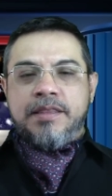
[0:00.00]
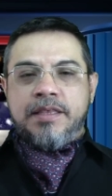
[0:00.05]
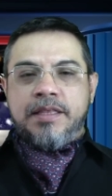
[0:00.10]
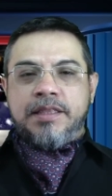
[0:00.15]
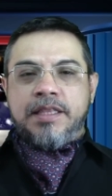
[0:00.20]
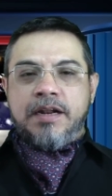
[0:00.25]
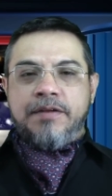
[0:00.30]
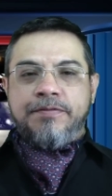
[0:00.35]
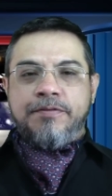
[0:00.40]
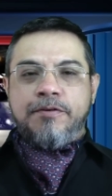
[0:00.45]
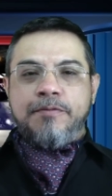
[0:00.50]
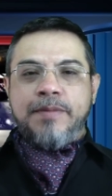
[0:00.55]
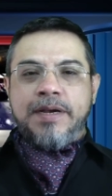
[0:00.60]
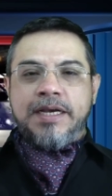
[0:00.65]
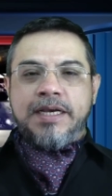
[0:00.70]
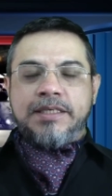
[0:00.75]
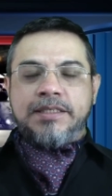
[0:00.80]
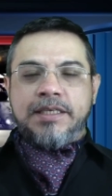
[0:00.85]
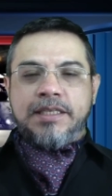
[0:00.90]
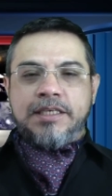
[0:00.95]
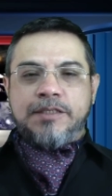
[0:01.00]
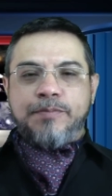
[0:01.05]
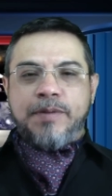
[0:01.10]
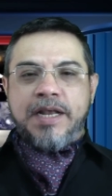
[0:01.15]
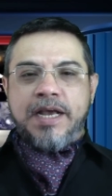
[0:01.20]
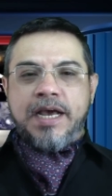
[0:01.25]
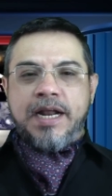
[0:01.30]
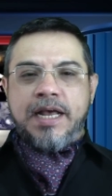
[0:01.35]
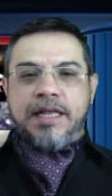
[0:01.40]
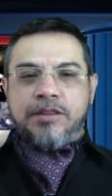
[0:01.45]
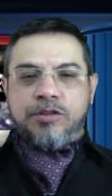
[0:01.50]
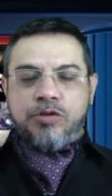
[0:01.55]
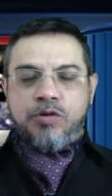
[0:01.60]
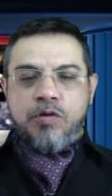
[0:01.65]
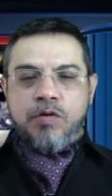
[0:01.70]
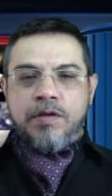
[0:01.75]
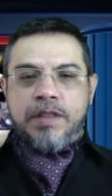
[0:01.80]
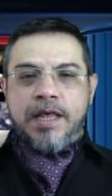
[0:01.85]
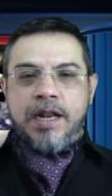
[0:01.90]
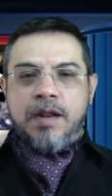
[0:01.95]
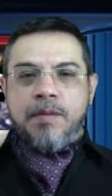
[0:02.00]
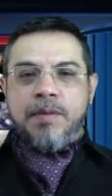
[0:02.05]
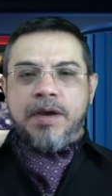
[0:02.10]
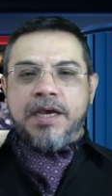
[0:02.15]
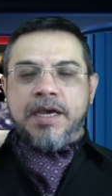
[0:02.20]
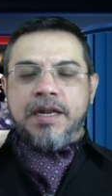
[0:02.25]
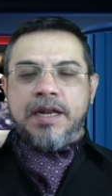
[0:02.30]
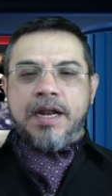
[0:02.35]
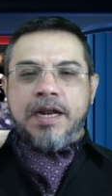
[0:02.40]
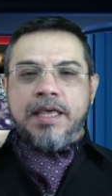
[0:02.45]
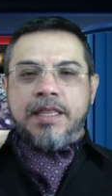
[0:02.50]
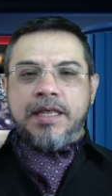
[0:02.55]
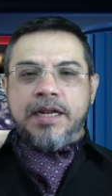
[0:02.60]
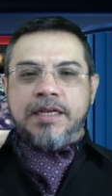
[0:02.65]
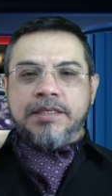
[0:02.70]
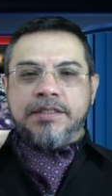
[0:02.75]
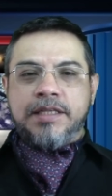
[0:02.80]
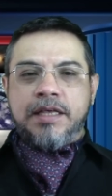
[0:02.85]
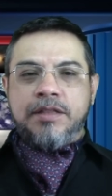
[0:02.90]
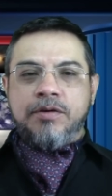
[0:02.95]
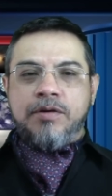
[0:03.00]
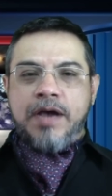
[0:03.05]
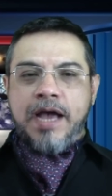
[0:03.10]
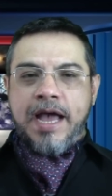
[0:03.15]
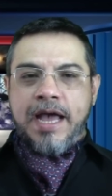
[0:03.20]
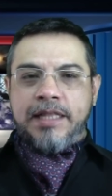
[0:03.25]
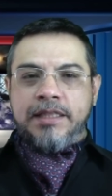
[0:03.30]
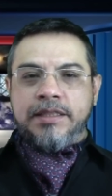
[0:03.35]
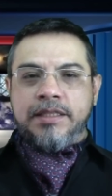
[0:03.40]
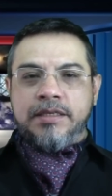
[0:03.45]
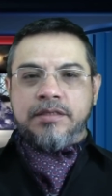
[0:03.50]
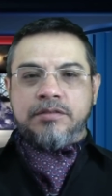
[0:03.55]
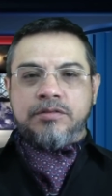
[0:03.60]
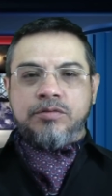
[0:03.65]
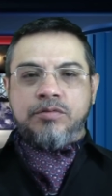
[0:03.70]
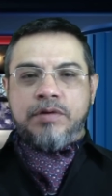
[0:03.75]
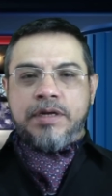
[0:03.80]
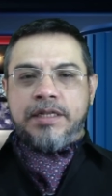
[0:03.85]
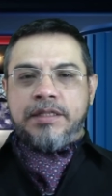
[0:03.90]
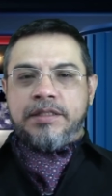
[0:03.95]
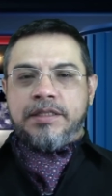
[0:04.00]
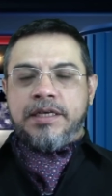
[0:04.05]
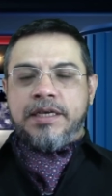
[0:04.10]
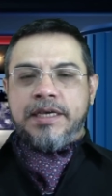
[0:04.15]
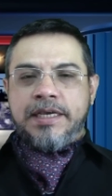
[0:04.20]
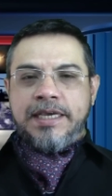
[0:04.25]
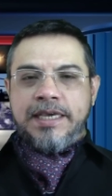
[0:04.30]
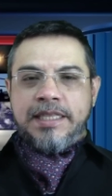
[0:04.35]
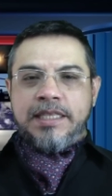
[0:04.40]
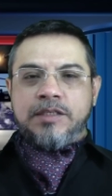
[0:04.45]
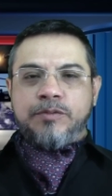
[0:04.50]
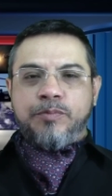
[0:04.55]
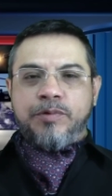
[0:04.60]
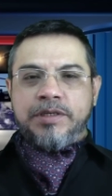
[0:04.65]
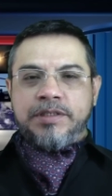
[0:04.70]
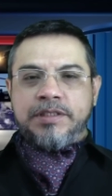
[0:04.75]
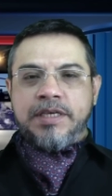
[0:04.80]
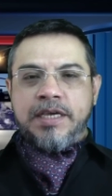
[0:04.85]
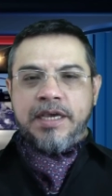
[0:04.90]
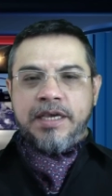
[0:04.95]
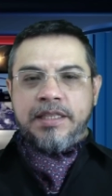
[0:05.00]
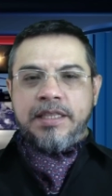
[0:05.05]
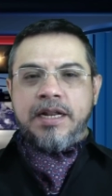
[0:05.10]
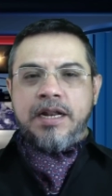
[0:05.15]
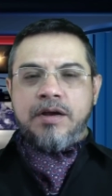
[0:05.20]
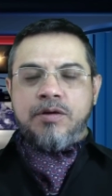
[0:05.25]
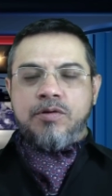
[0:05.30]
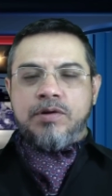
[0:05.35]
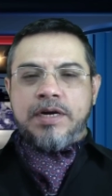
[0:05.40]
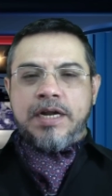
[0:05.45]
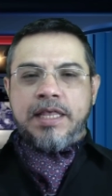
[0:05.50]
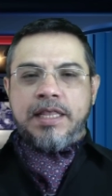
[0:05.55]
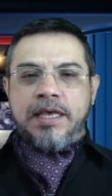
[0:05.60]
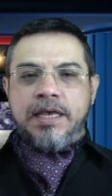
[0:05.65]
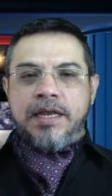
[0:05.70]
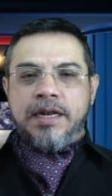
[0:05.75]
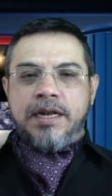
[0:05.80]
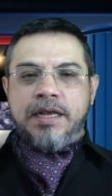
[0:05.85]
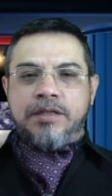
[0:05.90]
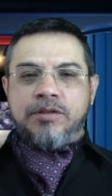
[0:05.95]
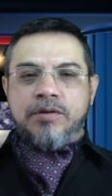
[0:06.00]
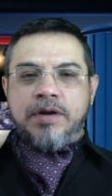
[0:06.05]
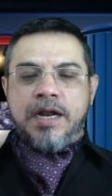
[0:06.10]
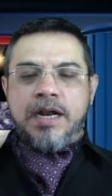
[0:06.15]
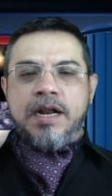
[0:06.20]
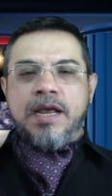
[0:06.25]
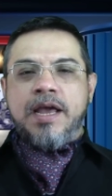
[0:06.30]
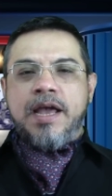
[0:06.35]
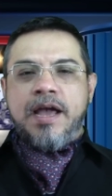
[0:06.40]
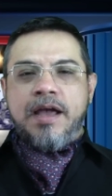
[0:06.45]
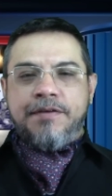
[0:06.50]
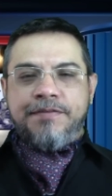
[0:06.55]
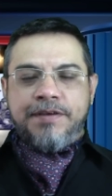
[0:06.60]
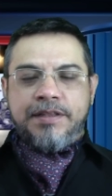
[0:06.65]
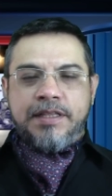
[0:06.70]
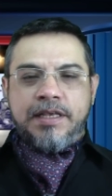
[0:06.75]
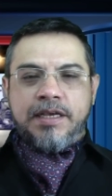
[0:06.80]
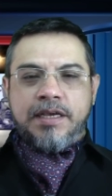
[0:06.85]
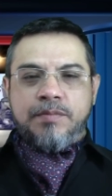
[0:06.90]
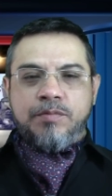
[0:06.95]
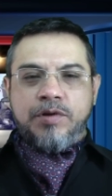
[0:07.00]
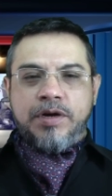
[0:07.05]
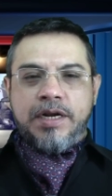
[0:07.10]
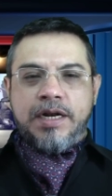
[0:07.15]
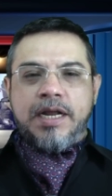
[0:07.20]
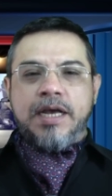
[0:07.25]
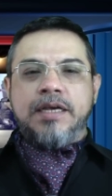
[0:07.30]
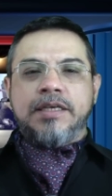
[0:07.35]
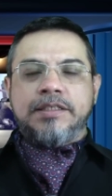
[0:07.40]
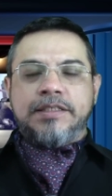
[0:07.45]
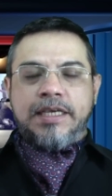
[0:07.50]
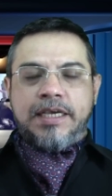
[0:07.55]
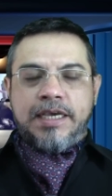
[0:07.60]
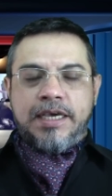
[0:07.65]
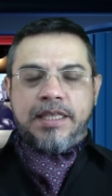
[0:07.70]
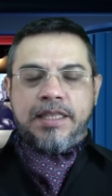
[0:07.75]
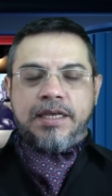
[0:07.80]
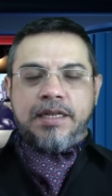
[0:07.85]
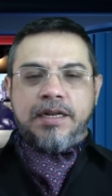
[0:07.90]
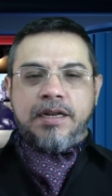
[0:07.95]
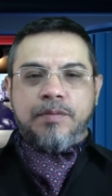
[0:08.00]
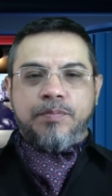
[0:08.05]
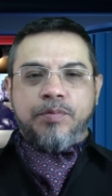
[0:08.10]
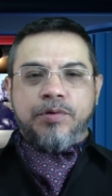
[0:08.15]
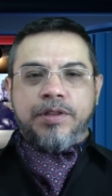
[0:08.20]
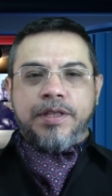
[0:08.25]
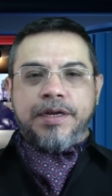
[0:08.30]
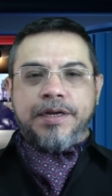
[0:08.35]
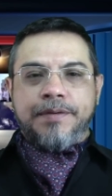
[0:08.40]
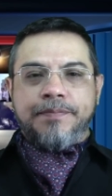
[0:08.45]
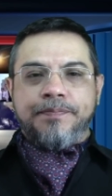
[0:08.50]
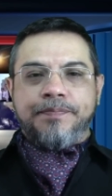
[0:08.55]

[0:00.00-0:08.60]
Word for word: de tal forma que se desplegara toda la maquinaria del Estado antes, durante y después de la jornada electoral a fin de que Morena se quede en el poder.